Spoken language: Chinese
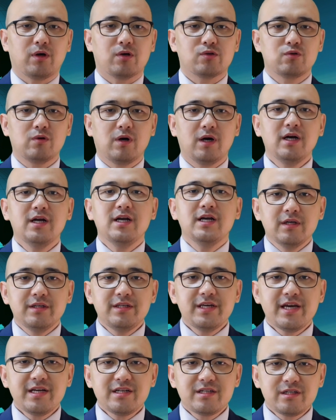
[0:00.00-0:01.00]
道说，
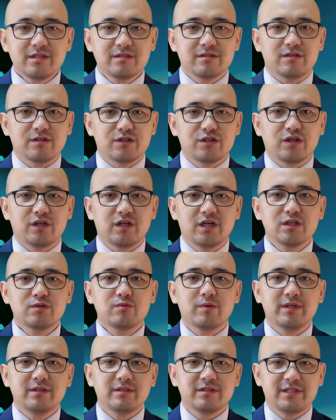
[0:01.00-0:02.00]
咽拭子是核
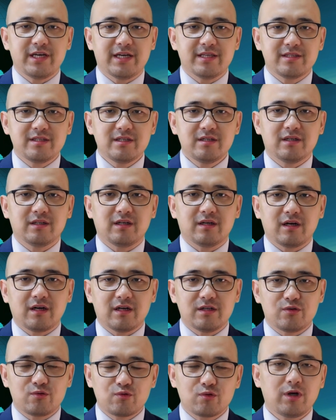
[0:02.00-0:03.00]
酸检测的
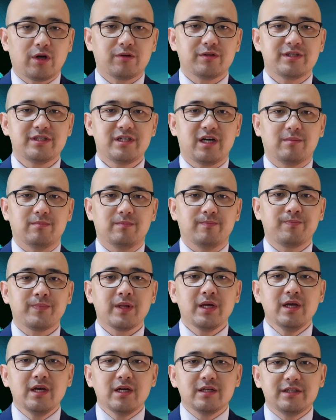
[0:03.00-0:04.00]
很重要的项目。
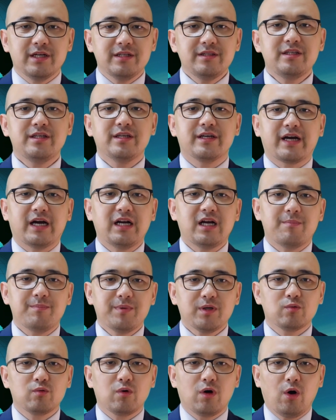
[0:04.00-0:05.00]
人体感染
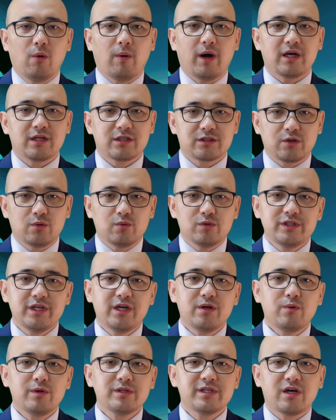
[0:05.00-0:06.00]
病毒后啊，首
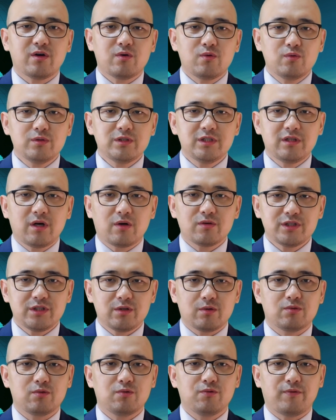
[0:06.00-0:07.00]
先会在呼吸道系
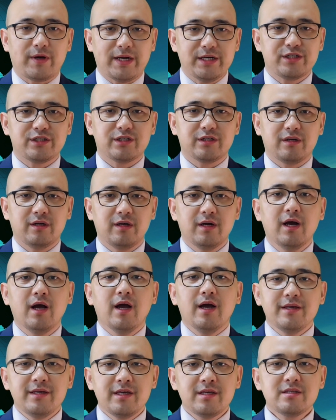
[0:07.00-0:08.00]
统中繁殖。
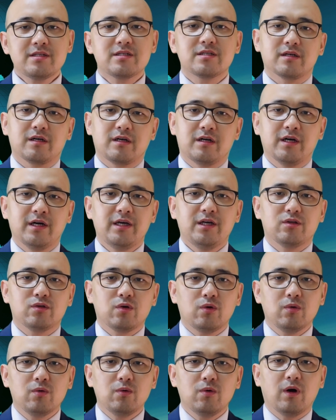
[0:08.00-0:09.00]
因此，可以
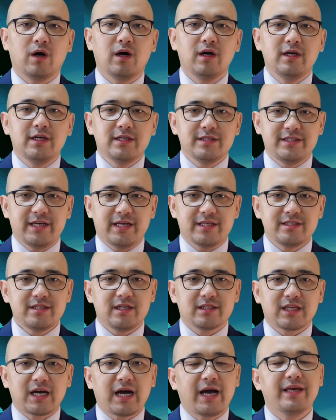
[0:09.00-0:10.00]
通过检
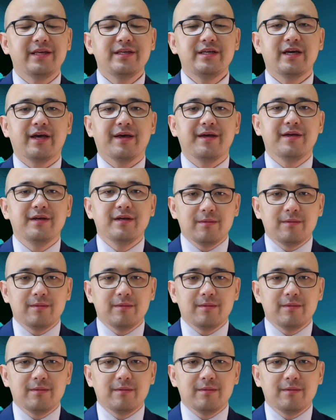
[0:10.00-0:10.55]
测痰液、